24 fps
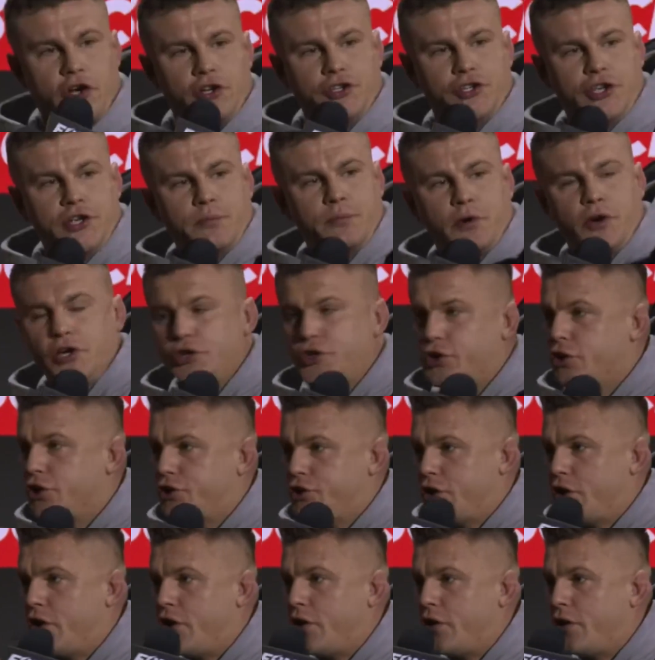chodzi, bo jeżeli
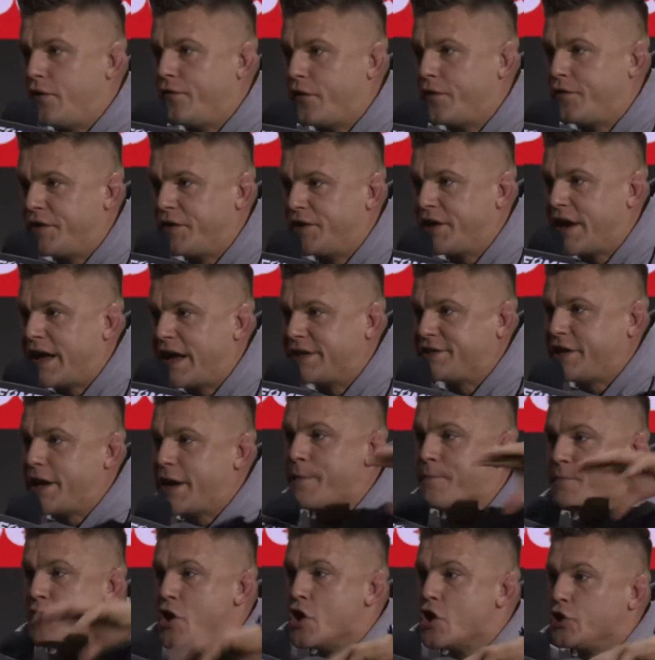chodzi o, o
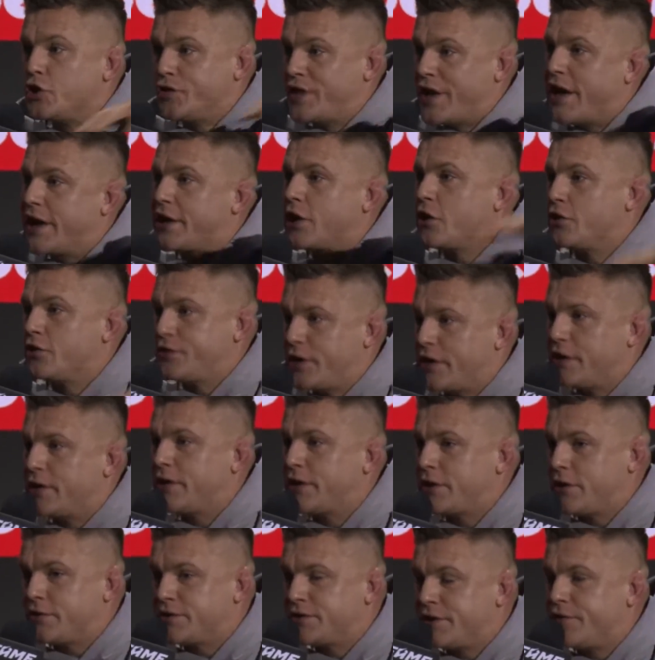federację, to daj jakiego, daj
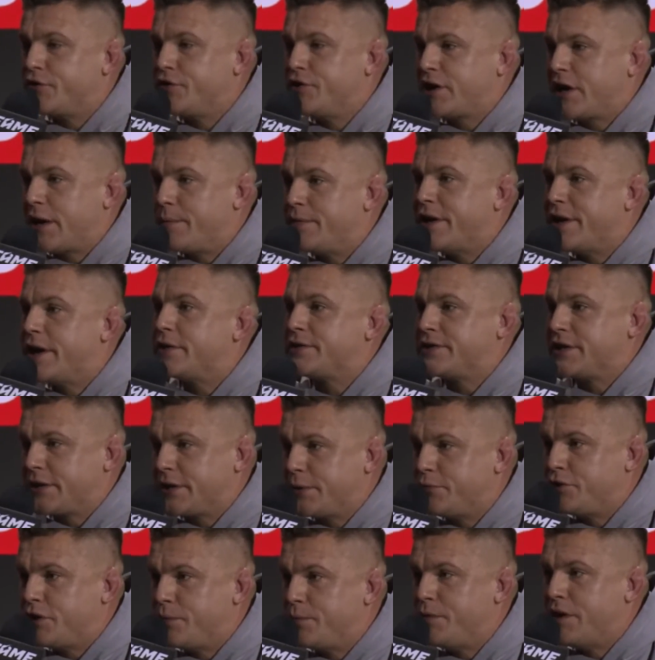jakiego zawodnika mi dają, z
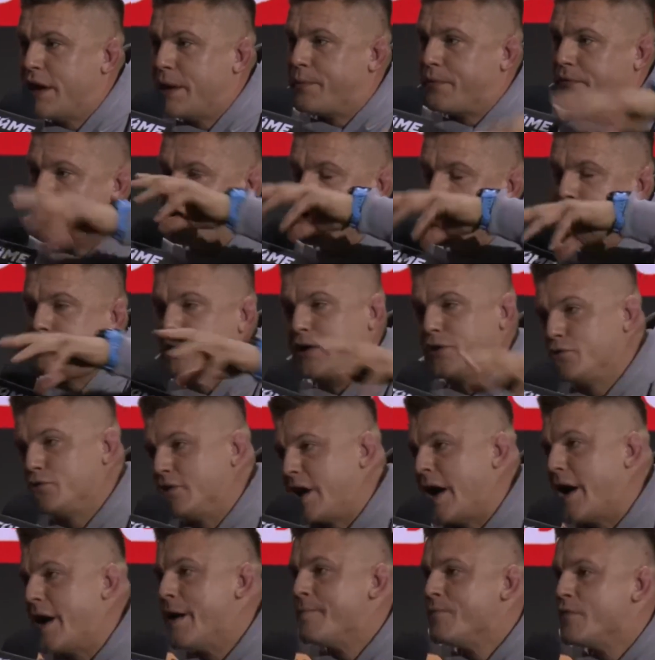takim się bije. Powiedzieli
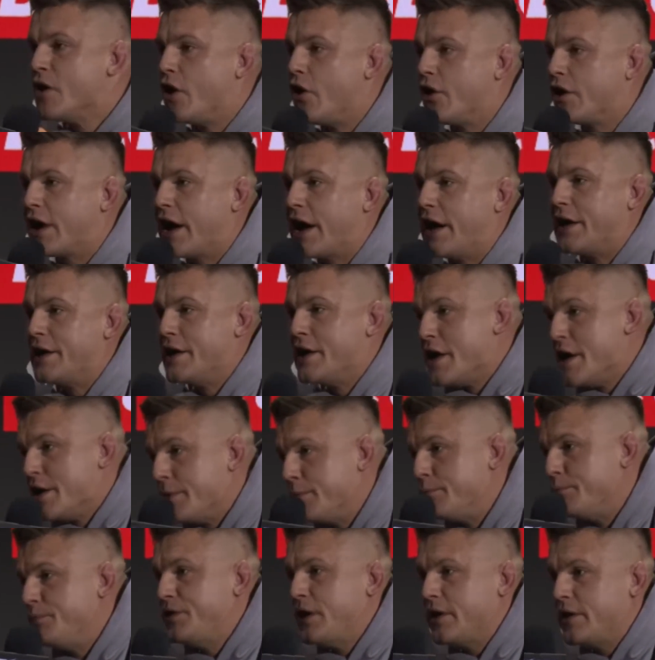Bandura, okej,
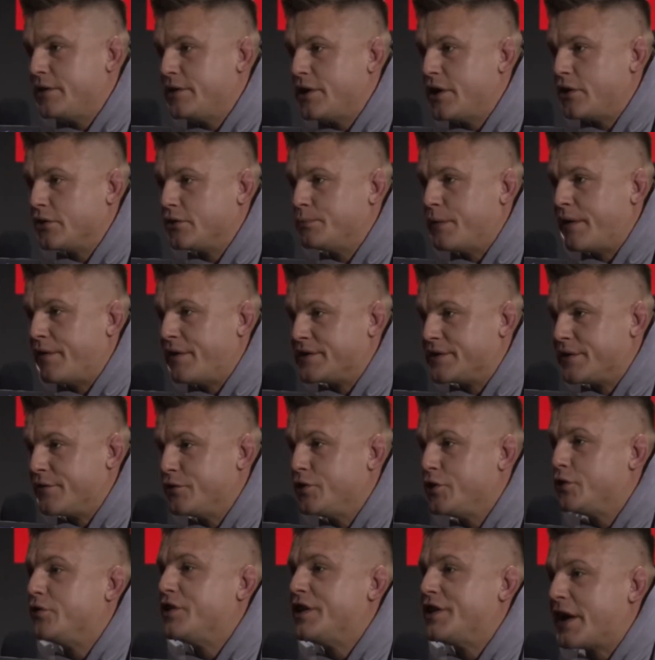okay. nie, nie odmawiam
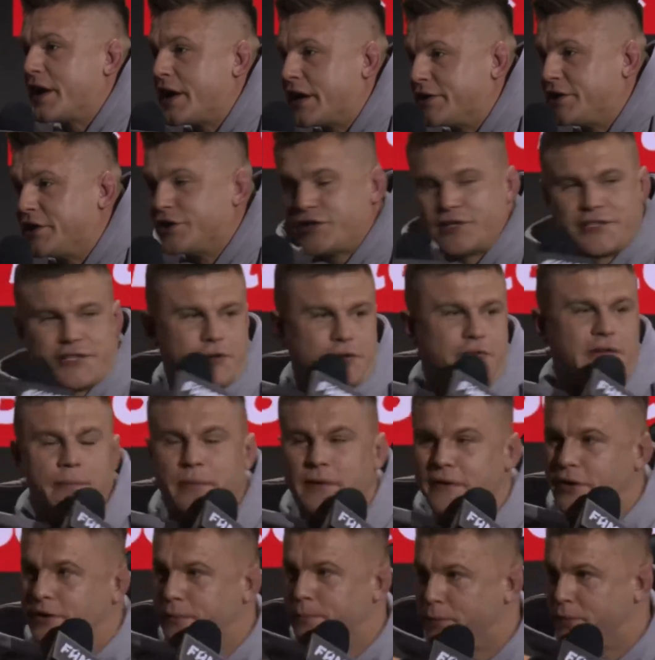zawodniku, nie tak jak ty, że se kurwa
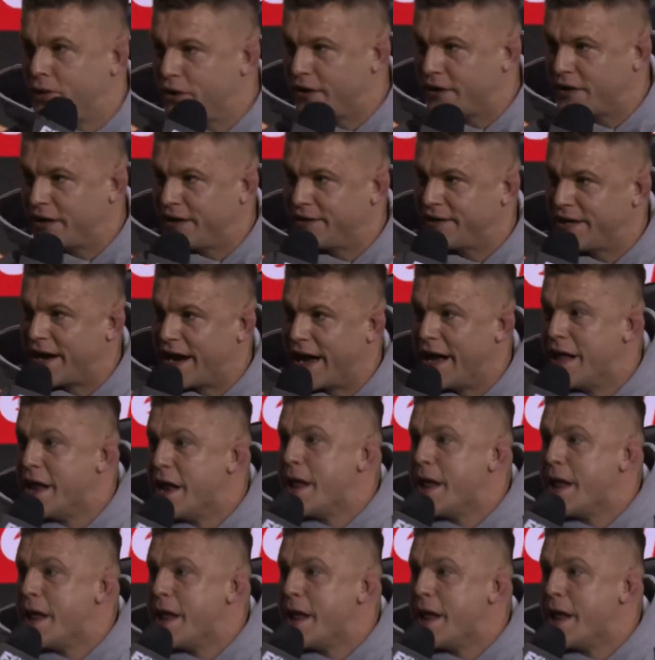biorę, biorę hejtera.